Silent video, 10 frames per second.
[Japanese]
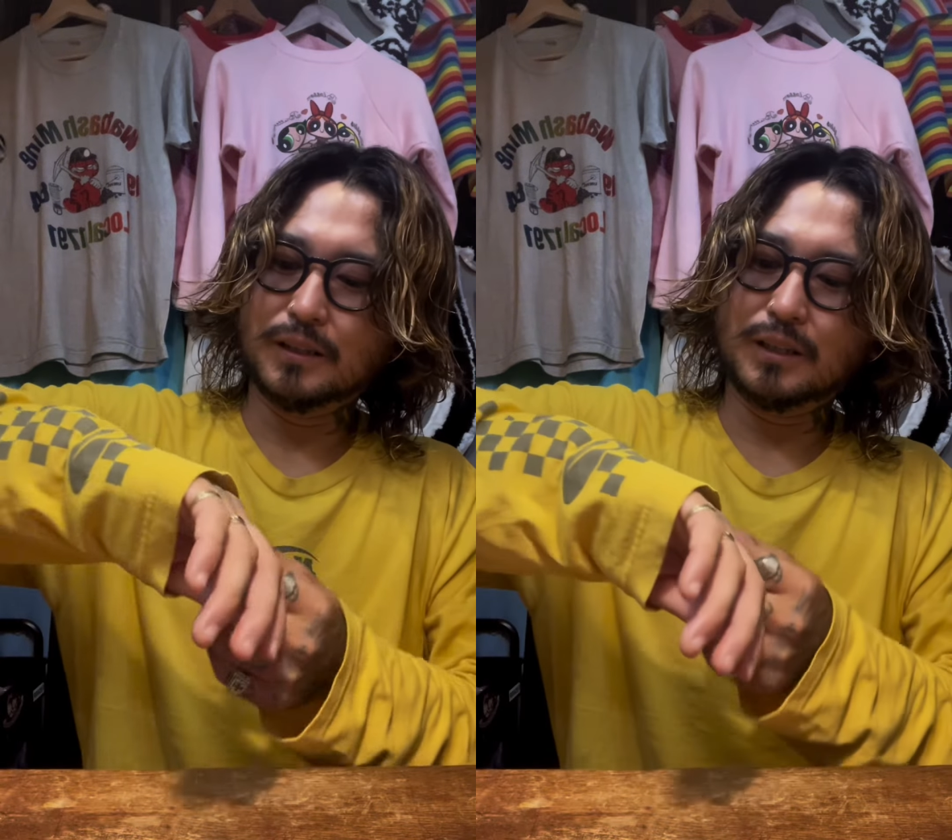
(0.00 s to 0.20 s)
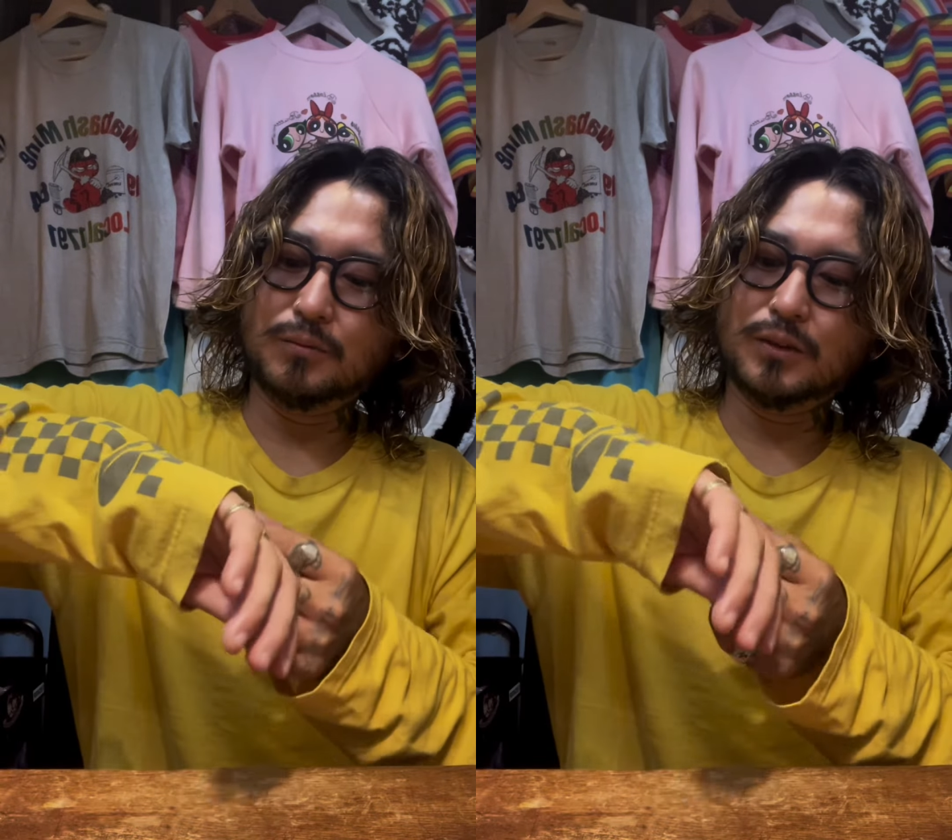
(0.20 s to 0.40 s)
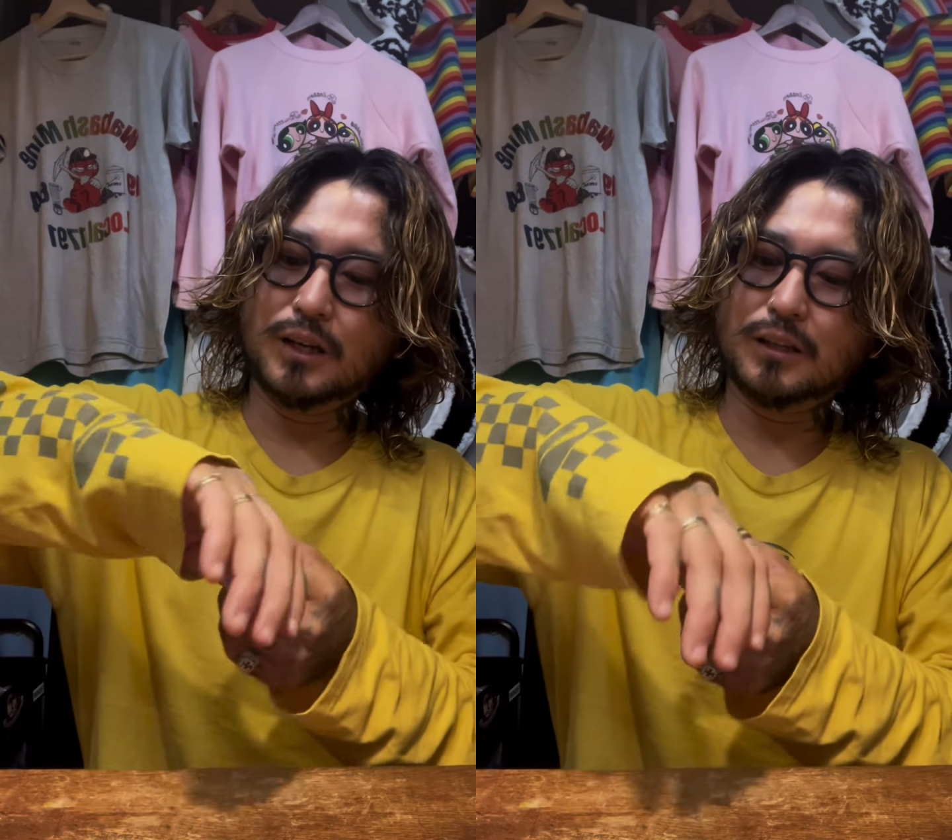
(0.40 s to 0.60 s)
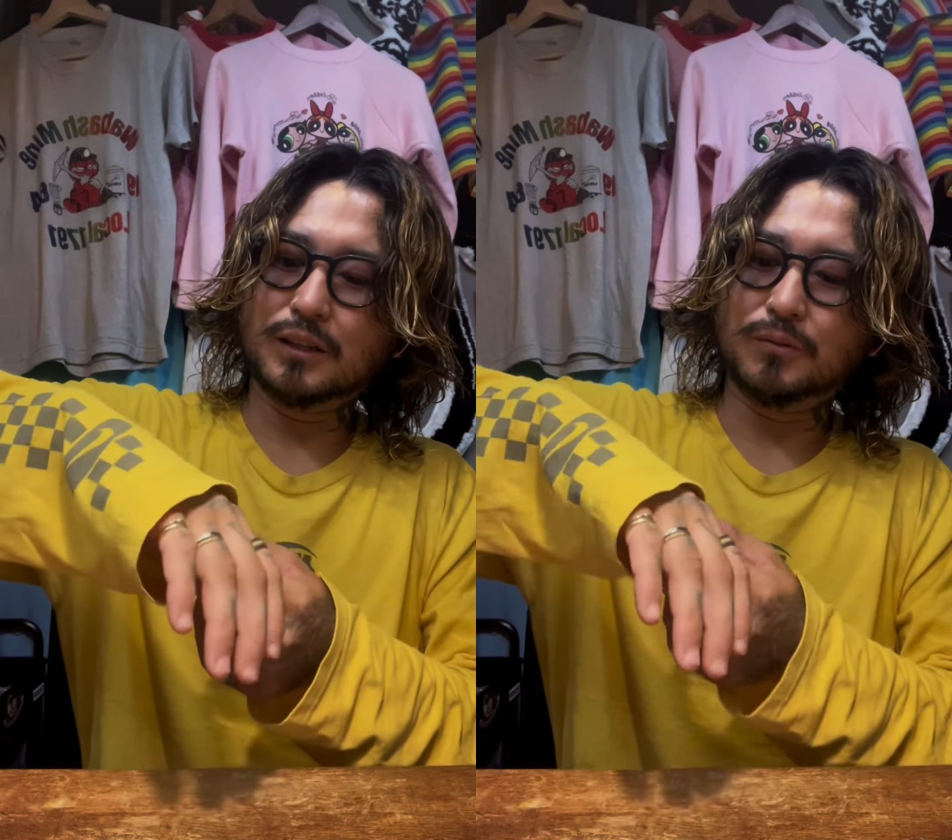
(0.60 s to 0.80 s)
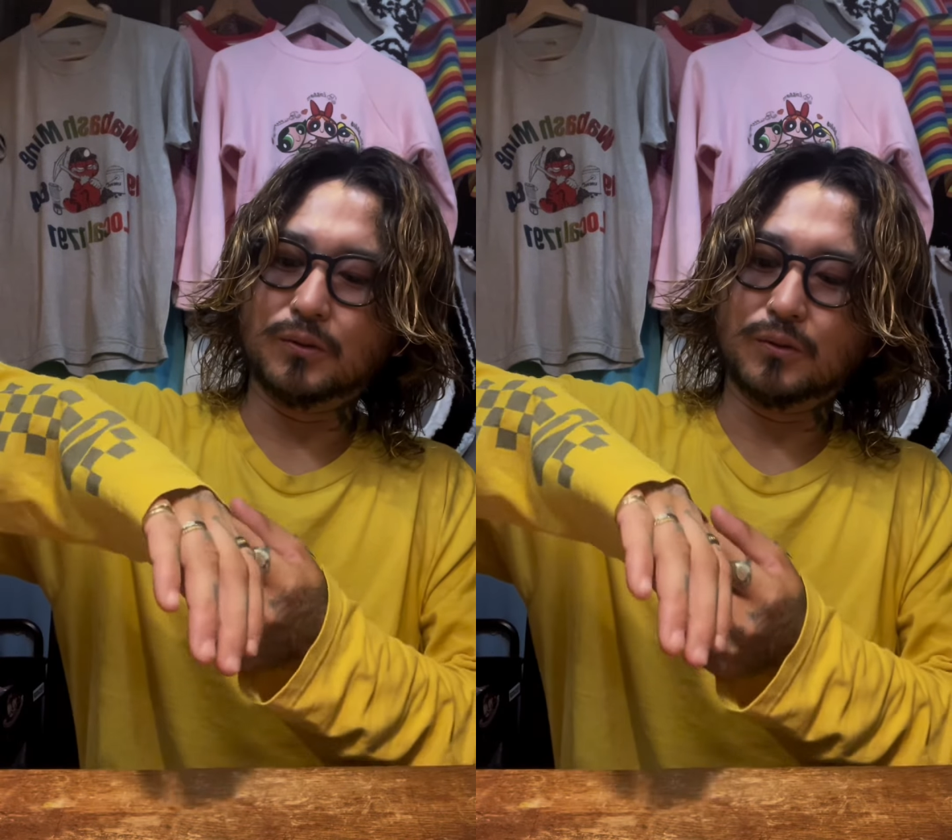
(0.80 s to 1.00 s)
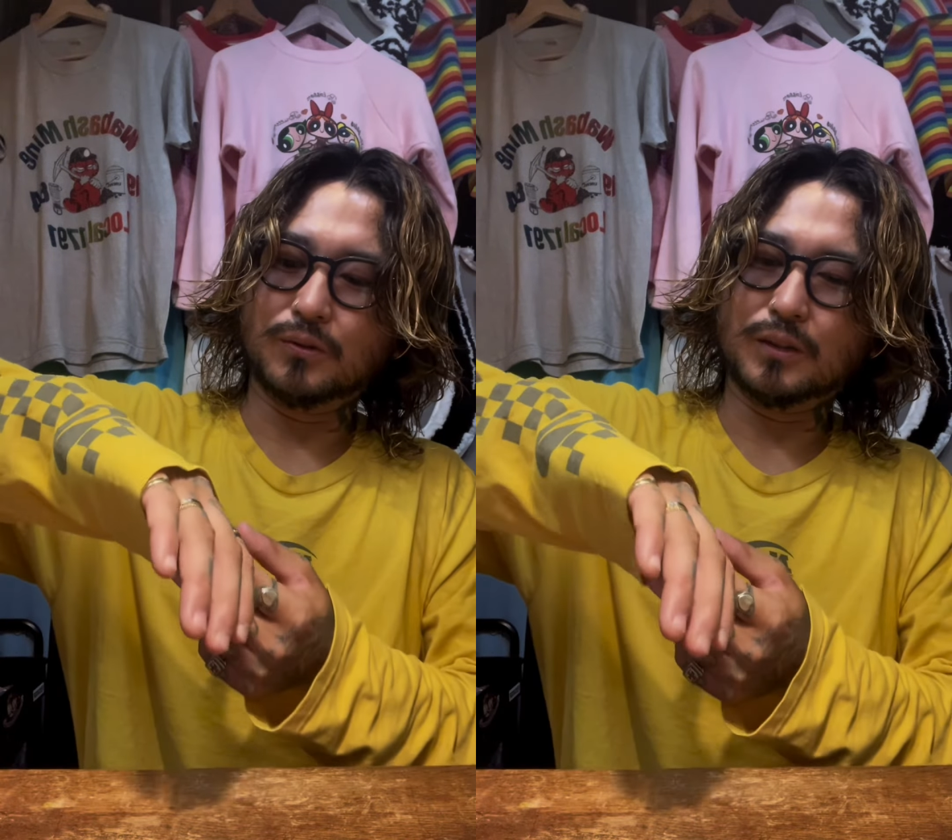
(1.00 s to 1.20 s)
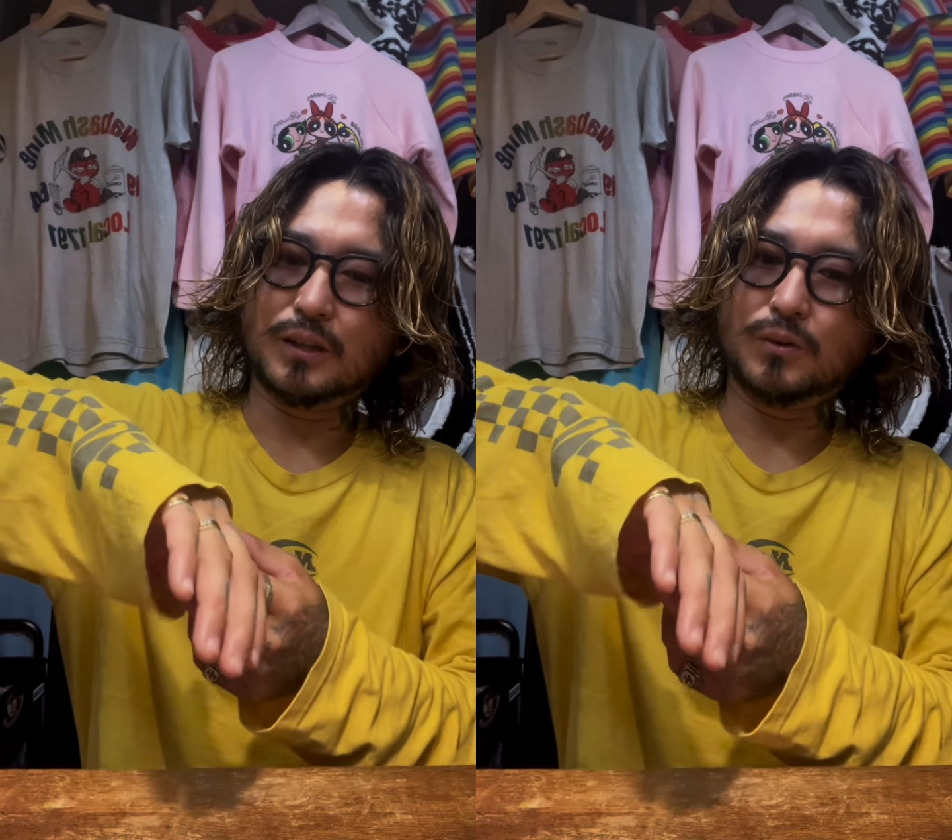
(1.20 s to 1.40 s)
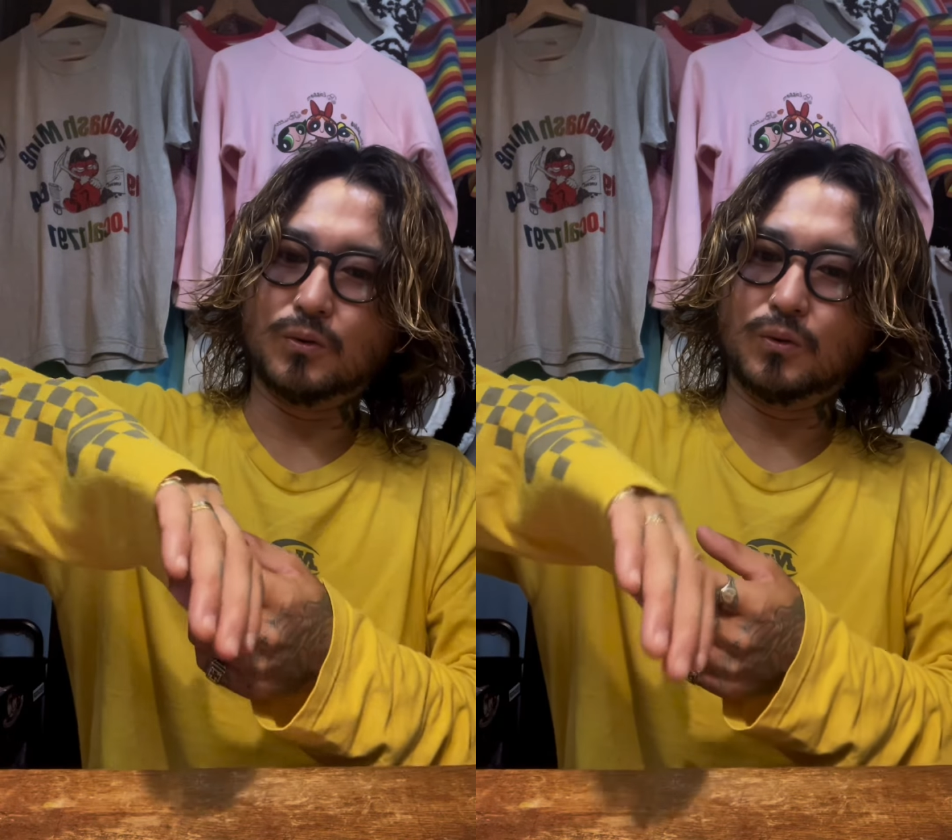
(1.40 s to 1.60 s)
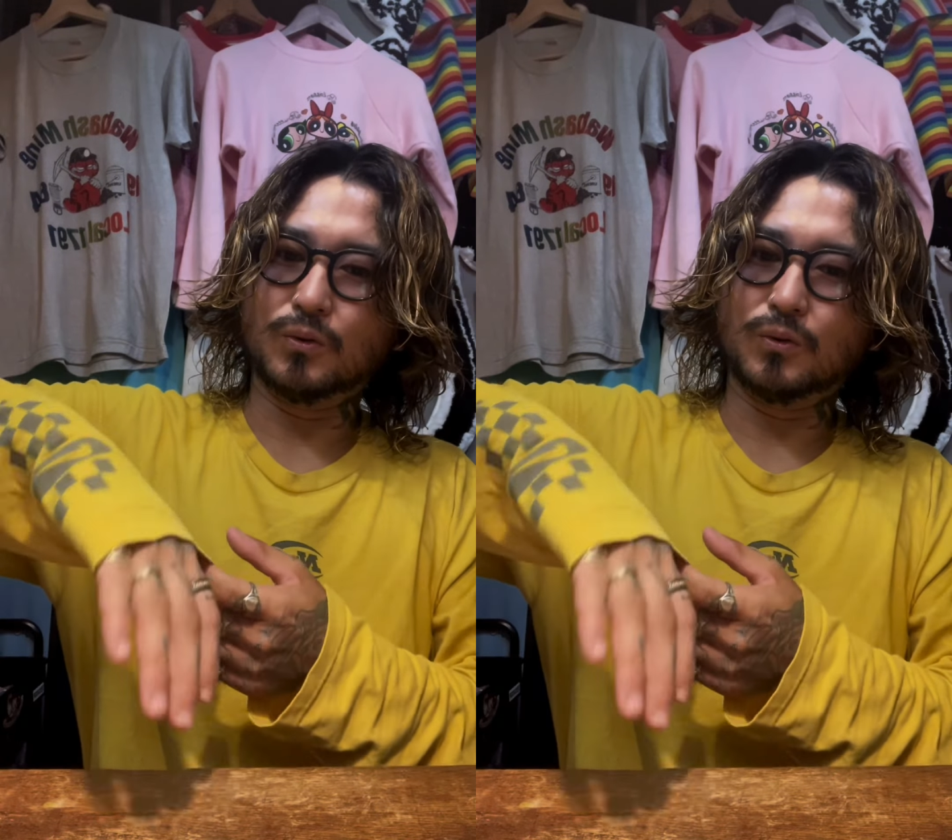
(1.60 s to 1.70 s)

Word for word: リブがあっても、なんかこ